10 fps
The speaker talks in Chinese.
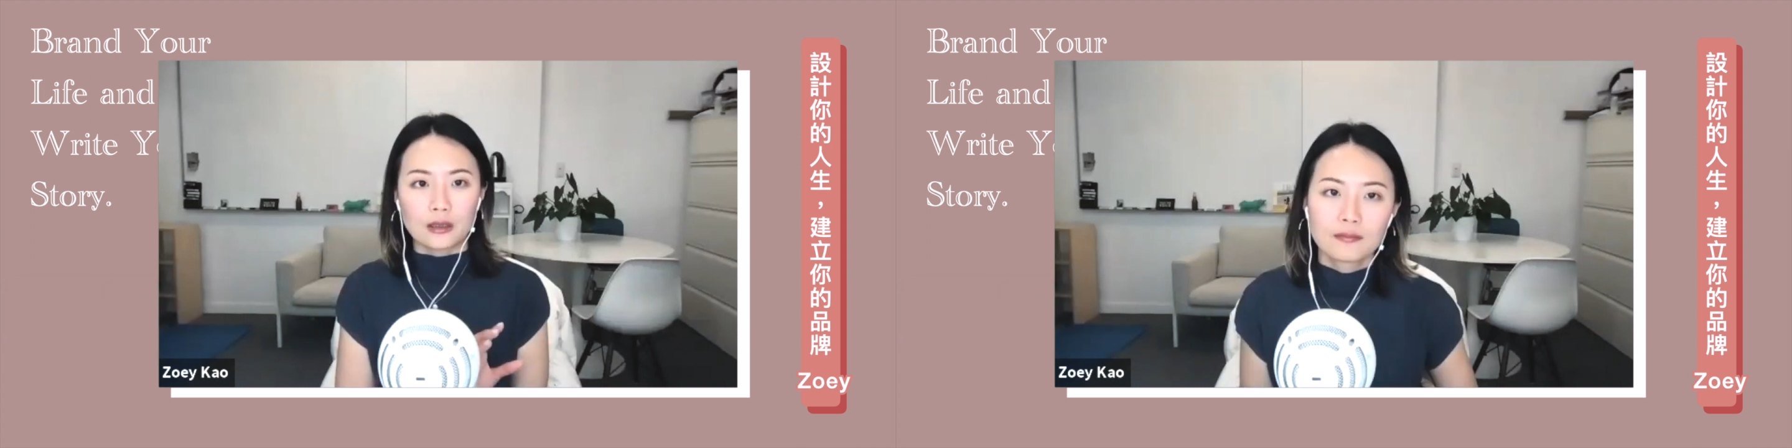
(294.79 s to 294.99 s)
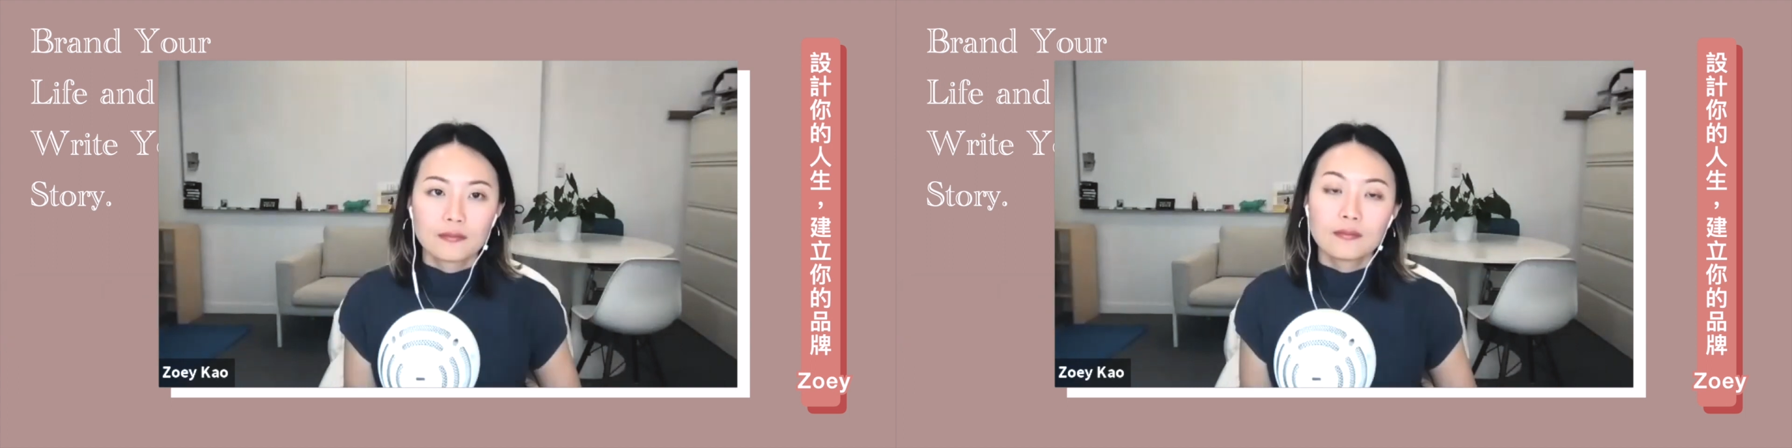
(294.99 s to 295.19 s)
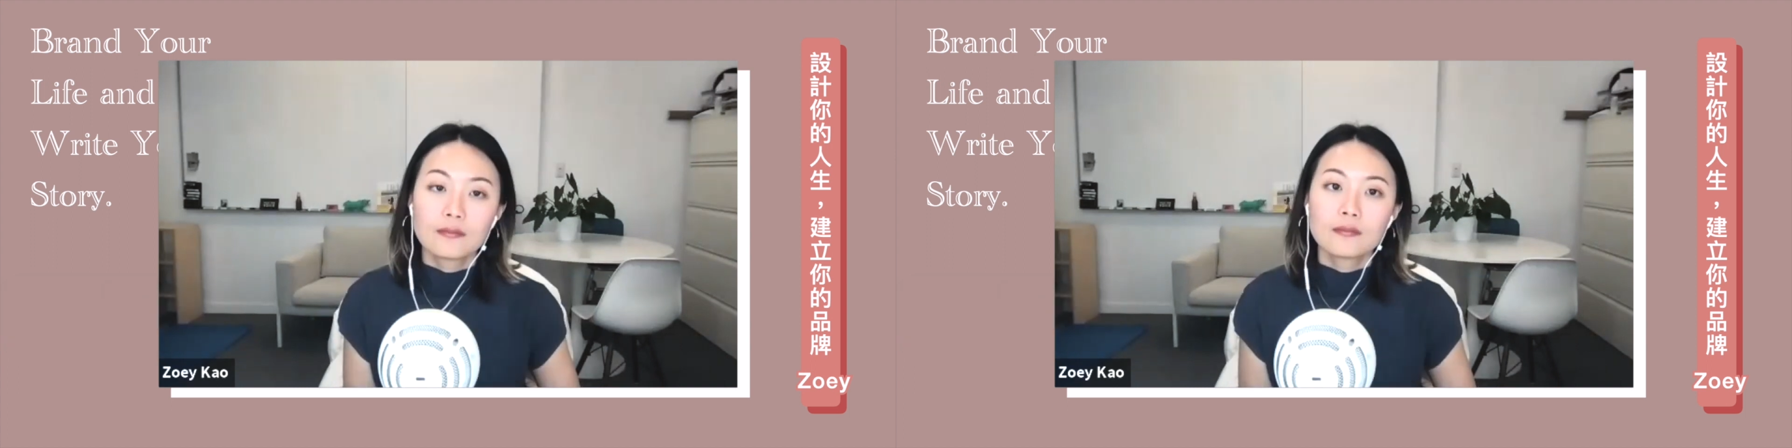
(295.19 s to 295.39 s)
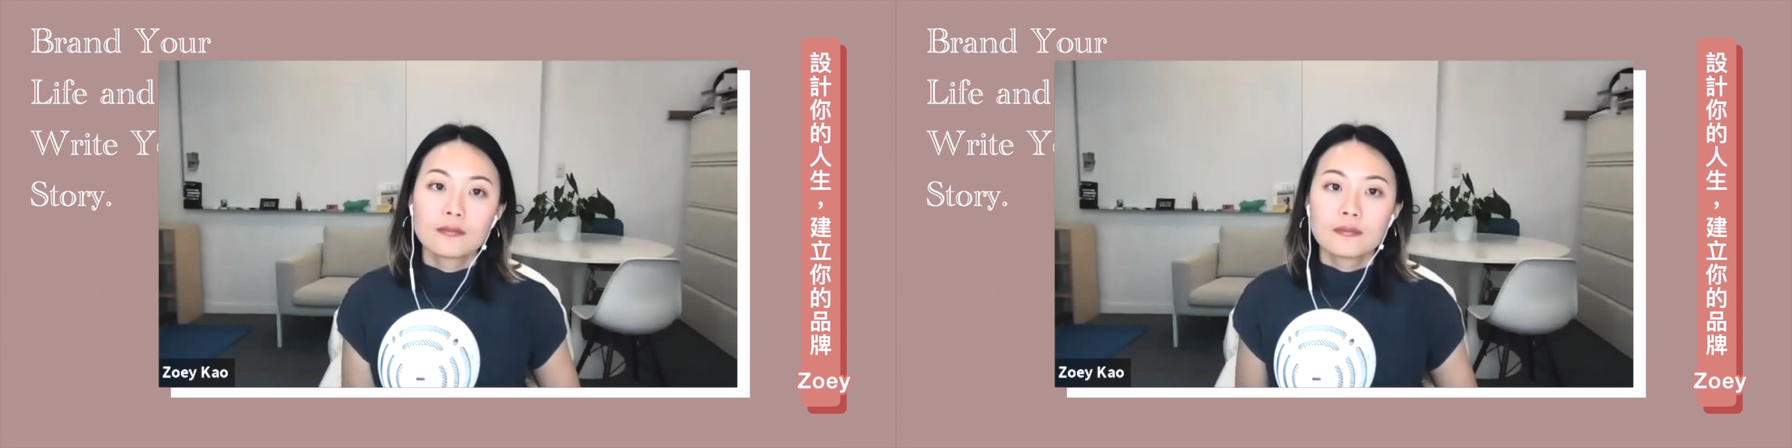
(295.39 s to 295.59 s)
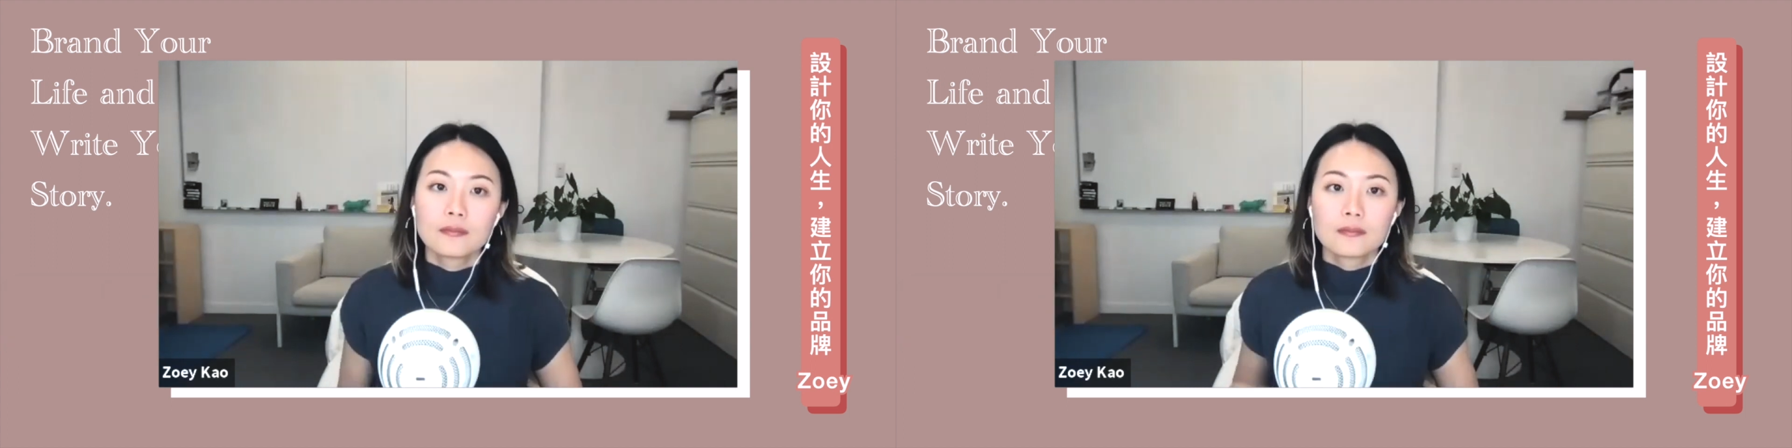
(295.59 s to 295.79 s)
因为我看了
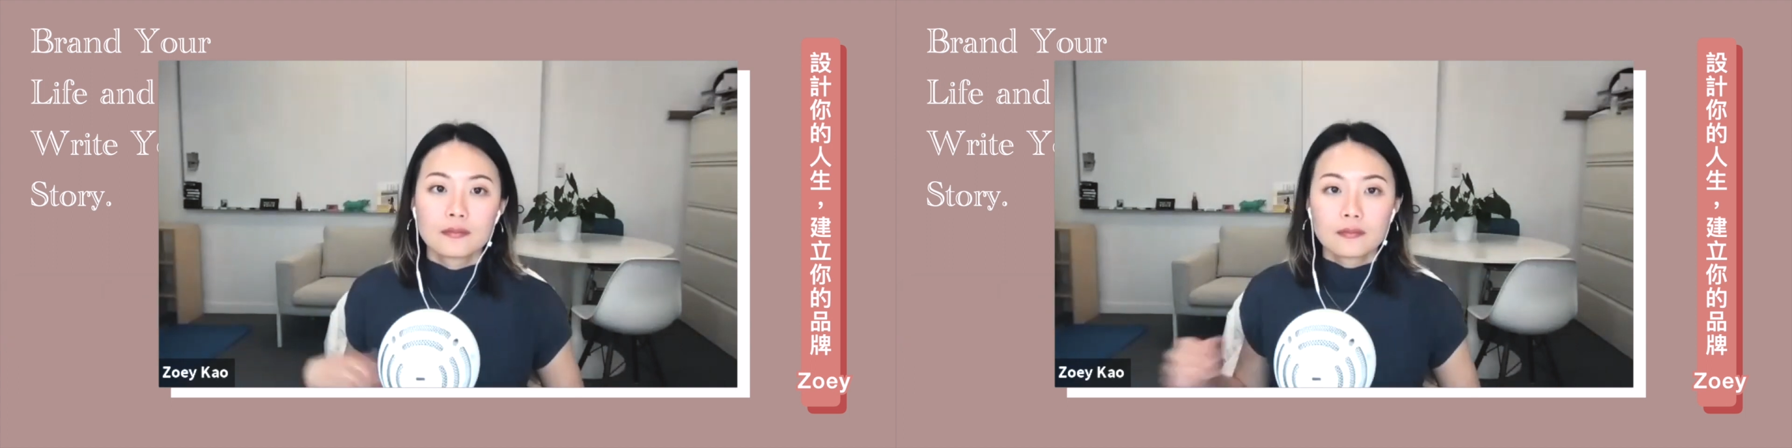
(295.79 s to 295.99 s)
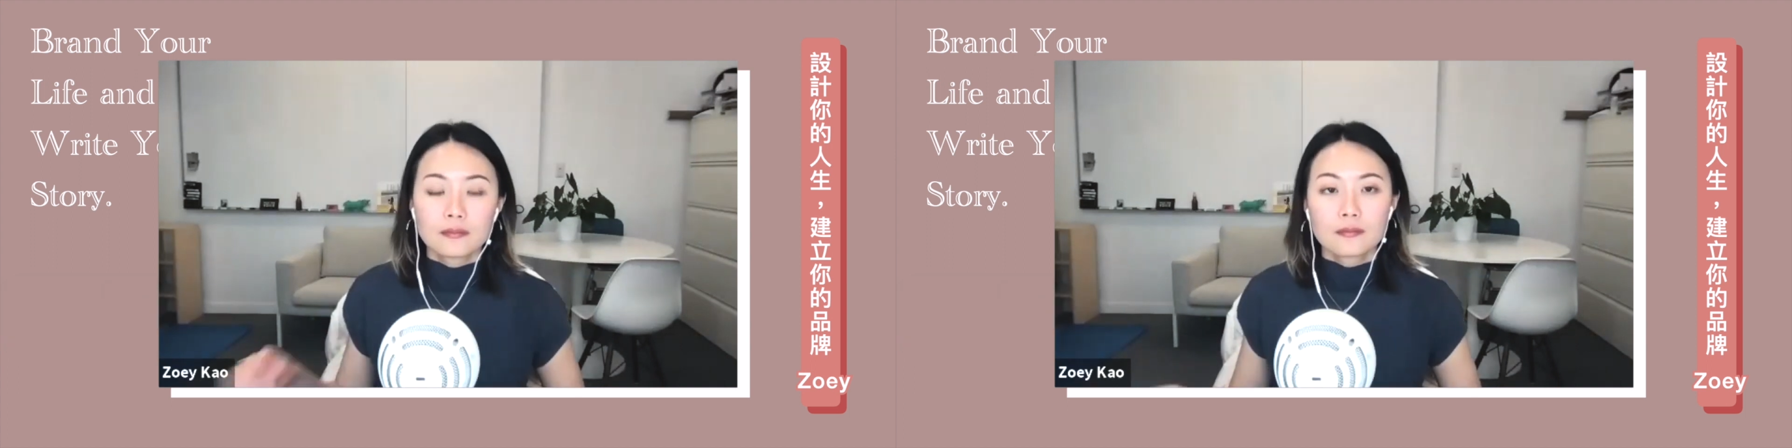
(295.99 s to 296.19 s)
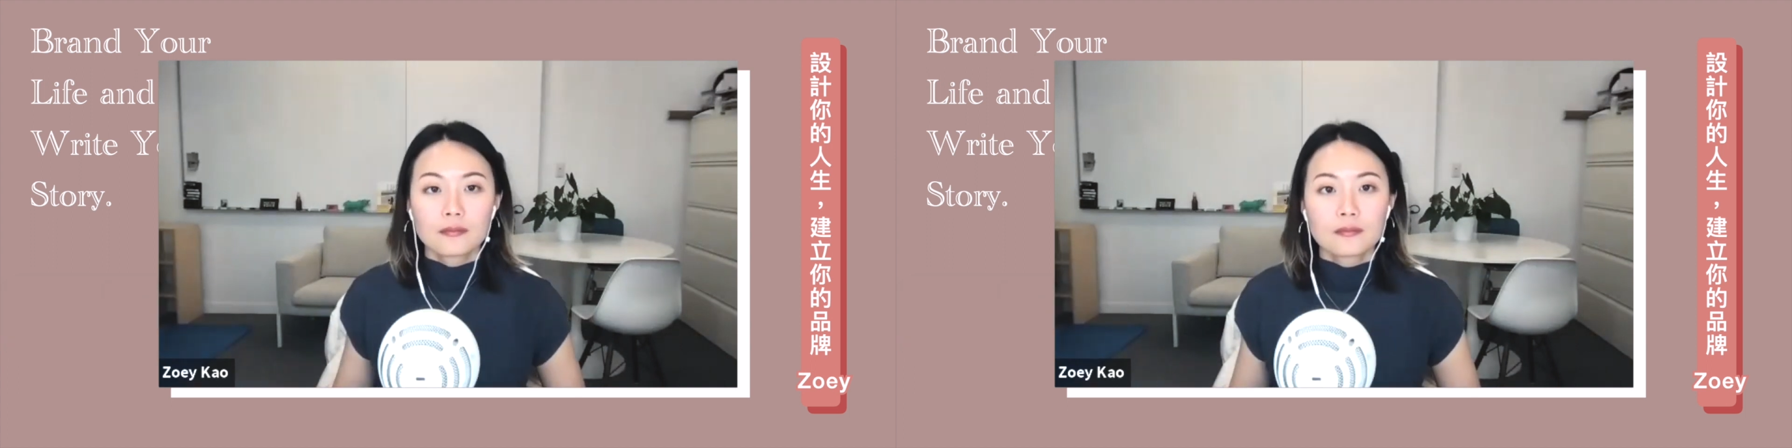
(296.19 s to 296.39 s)
你的你的